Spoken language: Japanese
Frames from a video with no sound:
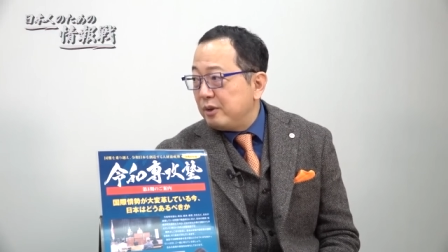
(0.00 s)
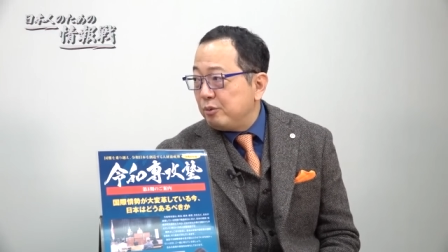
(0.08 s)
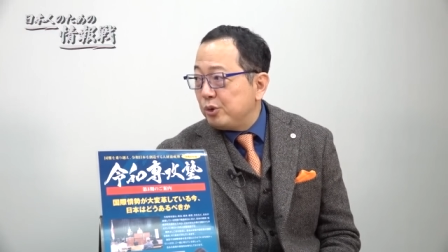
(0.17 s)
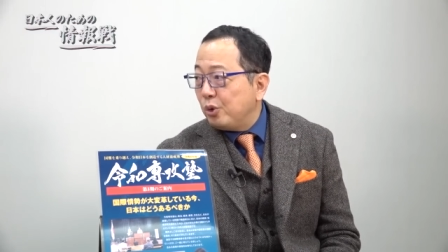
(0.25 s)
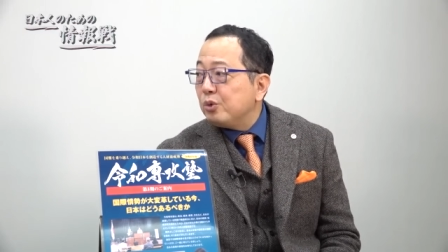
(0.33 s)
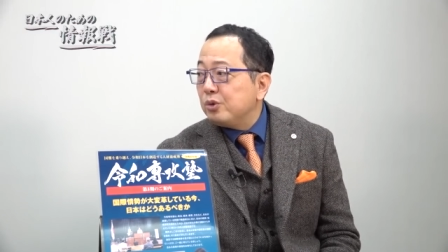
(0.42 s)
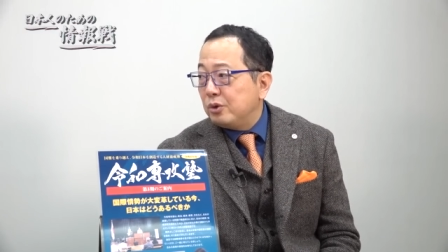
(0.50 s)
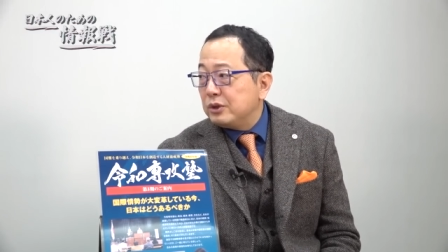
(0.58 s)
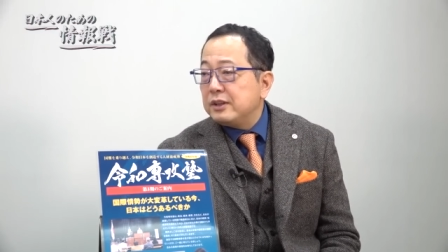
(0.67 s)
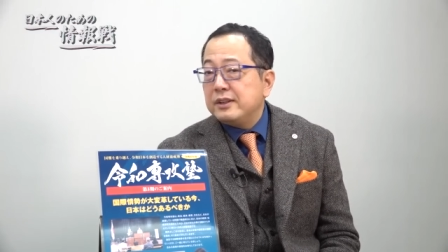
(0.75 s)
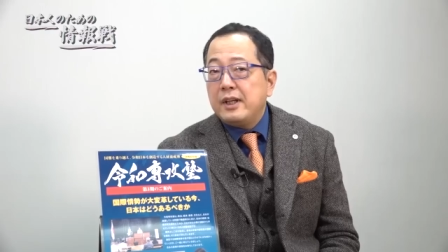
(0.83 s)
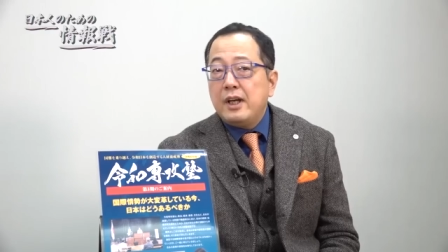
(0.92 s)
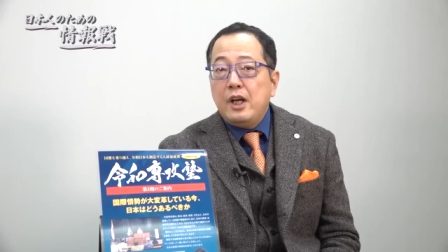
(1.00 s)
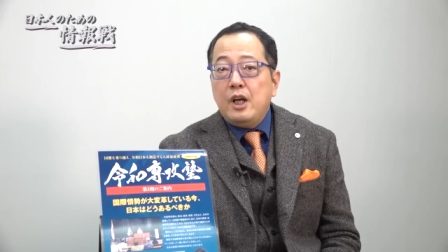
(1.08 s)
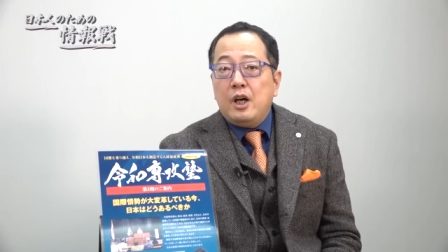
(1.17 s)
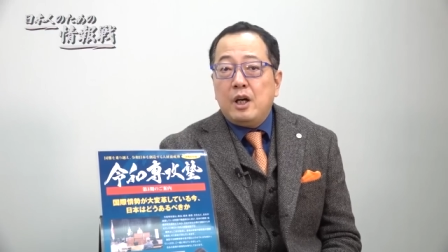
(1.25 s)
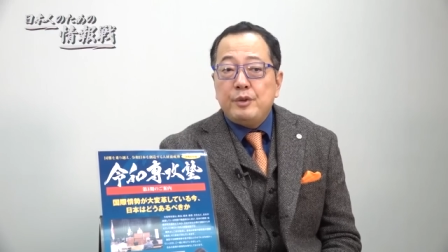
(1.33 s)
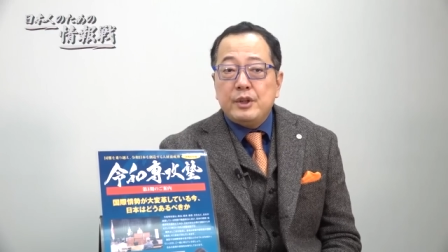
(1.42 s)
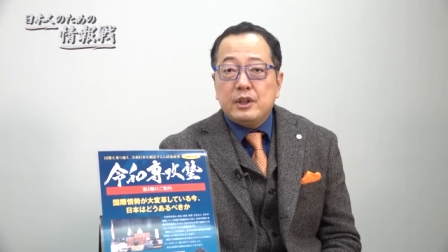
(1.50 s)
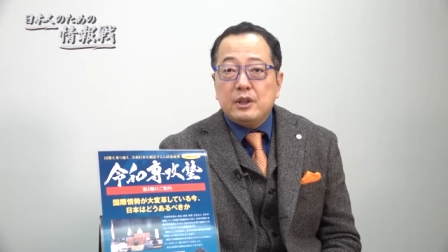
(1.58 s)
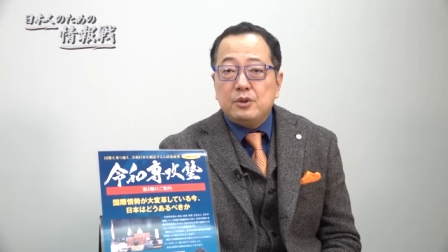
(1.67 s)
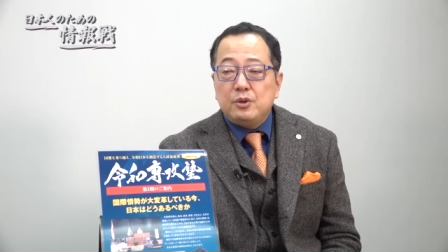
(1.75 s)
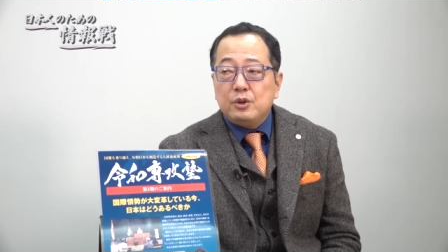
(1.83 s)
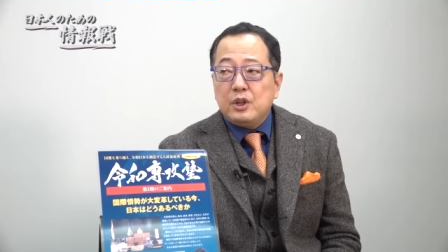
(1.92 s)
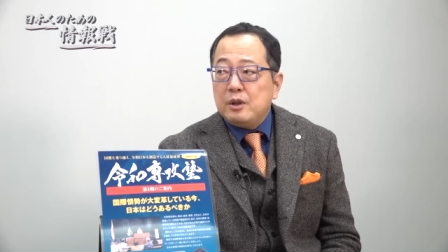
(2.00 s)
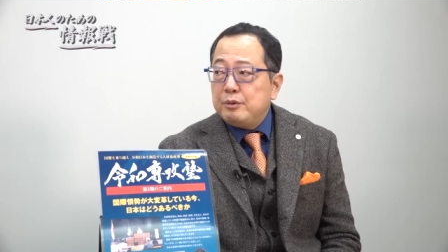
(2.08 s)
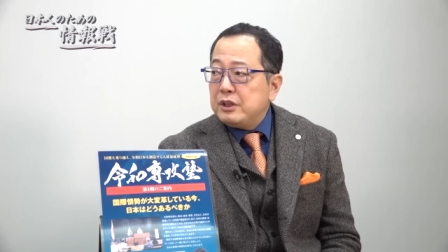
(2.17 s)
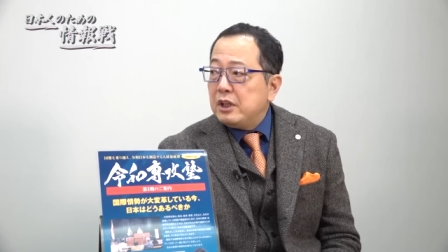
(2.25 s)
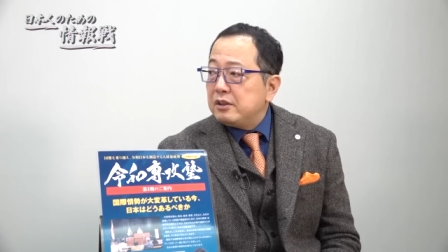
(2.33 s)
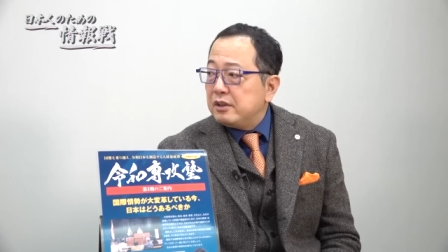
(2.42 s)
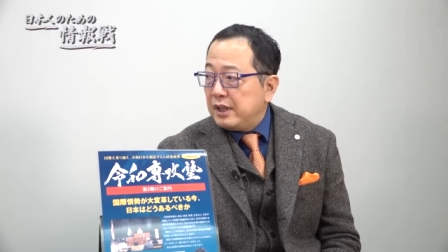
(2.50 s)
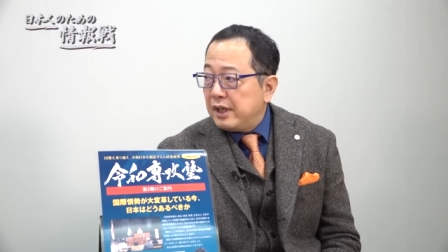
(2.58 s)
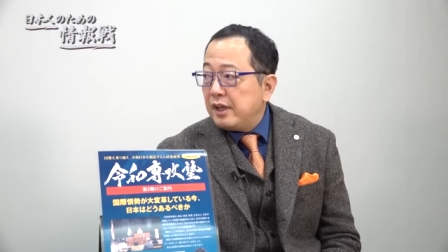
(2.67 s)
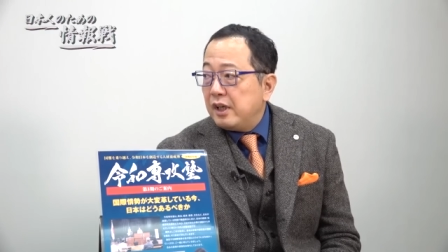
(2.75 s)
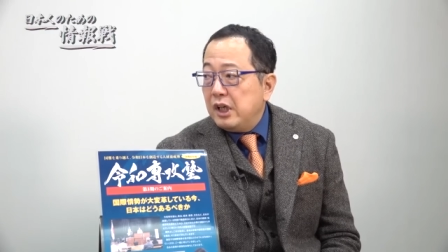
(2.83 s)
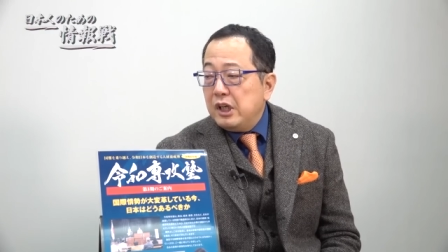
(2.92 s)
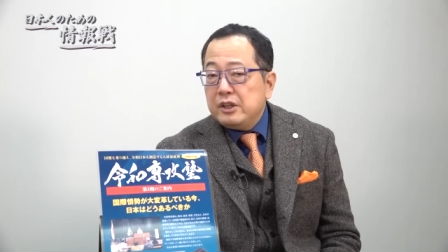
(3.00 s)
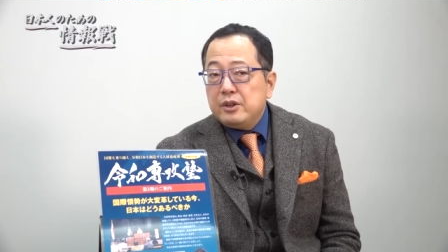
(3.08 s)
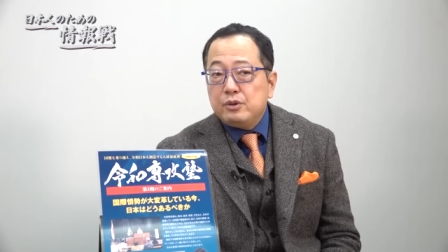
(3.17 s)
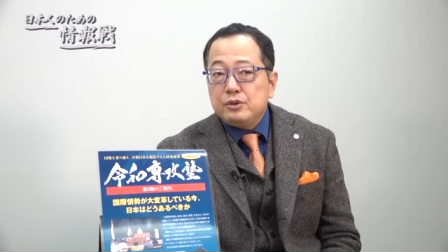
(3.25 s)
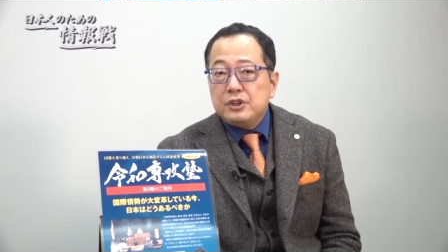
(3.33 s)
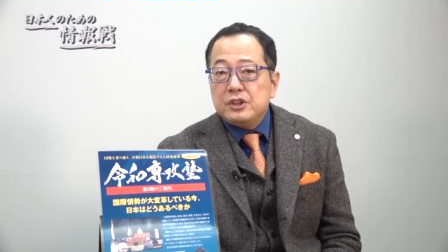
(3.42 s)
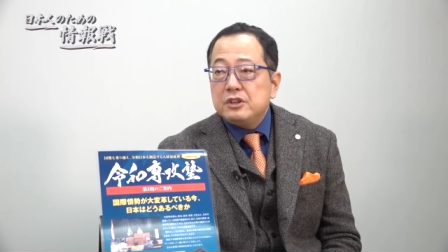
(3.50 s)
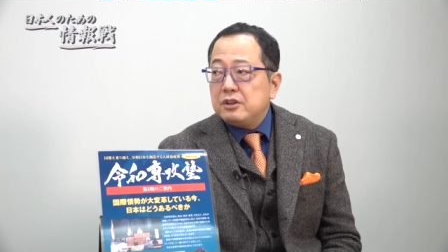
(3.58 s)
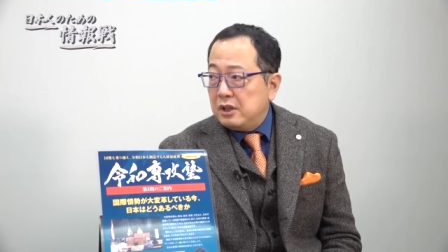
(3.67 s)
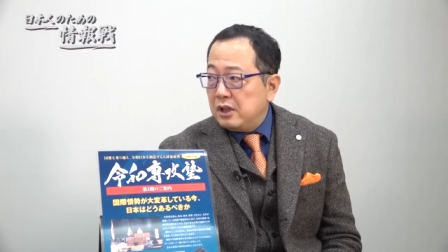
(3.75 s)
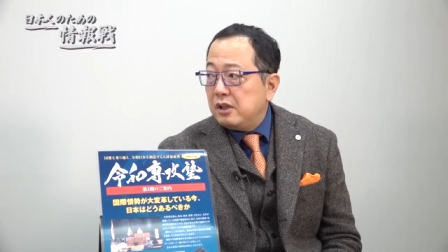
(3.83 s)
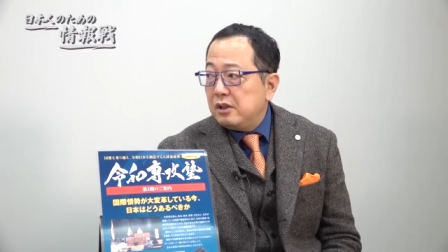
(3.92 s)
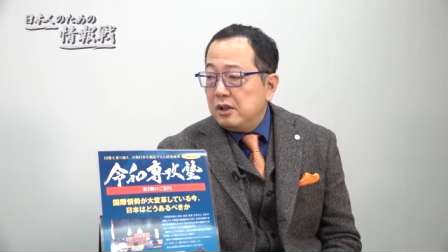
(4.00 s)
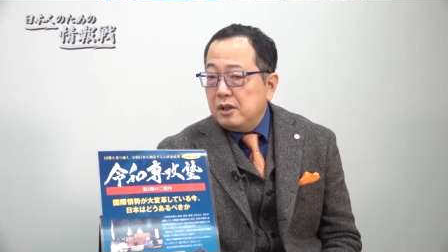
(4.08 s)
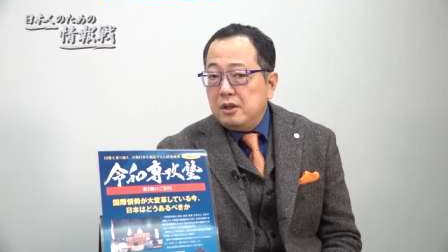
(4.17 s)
ねはい、どんどん。だってアメリカの方から見たって日本人が